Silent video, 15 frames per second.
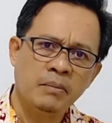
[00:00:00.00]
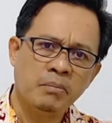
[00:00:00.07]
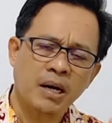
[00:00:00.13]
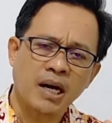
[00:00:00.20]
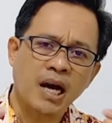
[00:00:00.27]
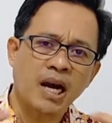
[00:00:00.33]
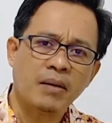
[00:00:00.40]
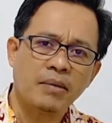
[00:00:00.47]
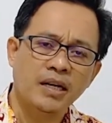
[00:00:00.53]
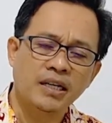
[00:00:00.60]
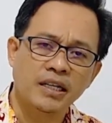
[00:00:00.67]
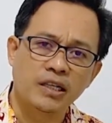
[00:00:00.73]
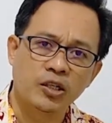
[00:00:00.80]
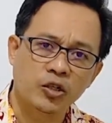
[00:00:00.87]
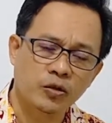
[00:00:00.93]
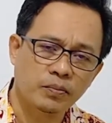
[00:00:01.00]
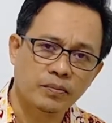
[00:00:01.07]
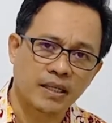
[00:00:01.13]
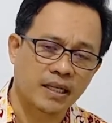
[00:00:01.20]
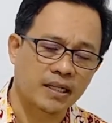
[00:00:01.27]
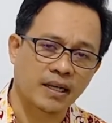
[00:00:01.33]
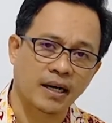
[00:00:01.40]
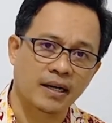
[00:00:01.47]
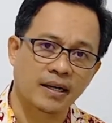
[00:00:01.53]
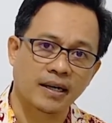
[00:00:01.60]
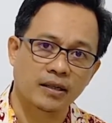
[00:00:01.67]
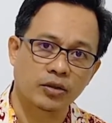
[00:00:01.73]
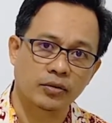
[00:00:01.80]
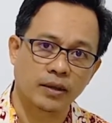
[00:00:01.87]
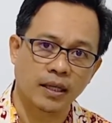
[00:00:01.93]
pengalaman hidupnya dekat
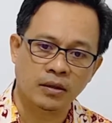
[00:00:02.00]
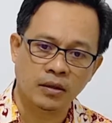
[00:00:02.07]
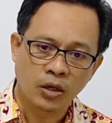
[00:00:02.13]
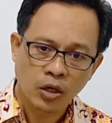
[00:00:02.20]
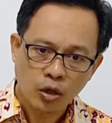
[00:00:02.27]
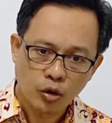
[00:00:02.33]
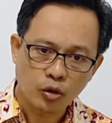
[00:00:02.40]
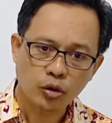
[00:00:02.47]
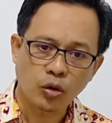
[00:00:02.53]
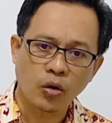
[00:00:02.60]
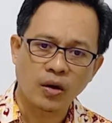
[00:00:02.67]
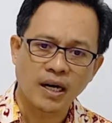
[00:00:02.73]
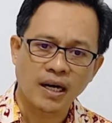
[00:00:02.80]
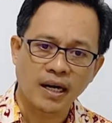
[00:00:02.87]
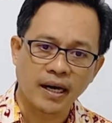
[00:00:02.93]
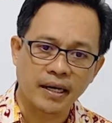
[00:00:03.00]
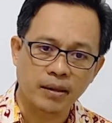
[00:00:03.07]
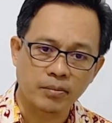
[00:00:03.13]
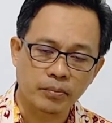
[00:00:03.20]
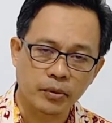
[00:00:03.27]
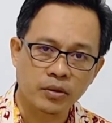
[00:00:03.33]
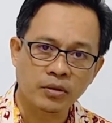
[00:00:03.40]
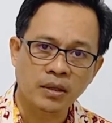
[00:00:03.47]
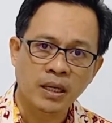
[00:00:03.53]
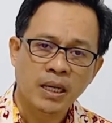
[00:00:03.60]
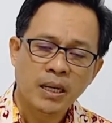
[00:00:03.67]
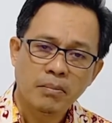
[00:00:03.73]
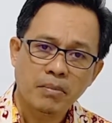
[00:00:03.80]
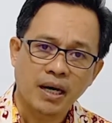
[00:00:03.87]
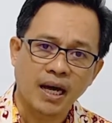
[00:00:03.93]
dengan Tuhan untuk orang lain pun
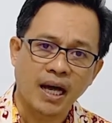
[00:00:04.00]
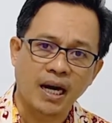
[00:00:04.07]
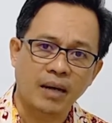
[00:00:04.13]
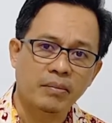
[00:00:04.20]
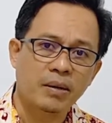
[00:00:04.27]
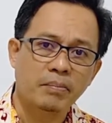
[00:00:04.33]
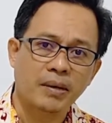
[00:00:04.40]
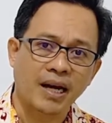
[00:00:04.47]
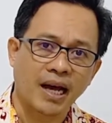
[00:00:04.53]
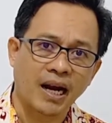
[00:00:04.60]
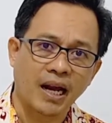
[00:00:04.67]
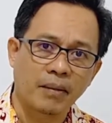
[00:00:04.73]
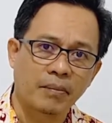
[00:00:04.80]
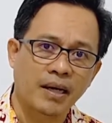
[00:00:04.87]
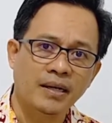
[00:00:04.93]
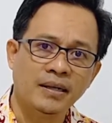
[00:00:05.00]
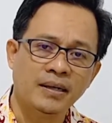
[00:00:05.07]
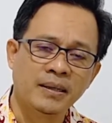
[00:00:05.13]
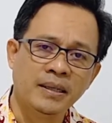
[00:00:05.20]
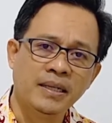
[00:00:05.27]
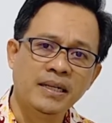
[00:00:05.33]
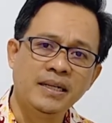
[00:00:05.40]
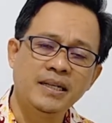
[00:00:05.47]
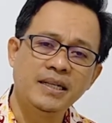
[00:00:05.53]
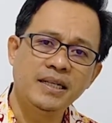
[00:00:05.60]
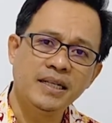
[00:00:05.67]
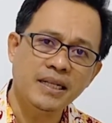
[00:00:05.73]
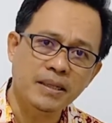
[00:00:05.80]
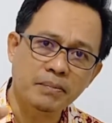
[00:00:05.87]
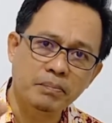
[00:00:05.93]
mengalami pengalaman
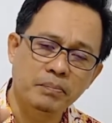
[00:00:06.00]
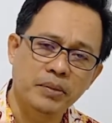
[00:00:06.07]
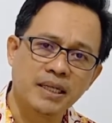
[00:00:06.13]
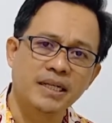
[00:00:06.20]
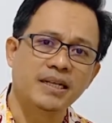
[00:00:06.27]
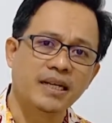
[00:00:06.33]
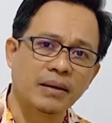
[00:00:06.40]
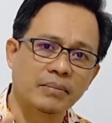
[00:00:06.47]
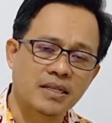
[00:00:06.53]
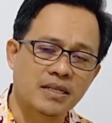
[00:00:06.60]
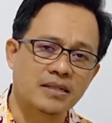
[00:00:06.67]
diberi damai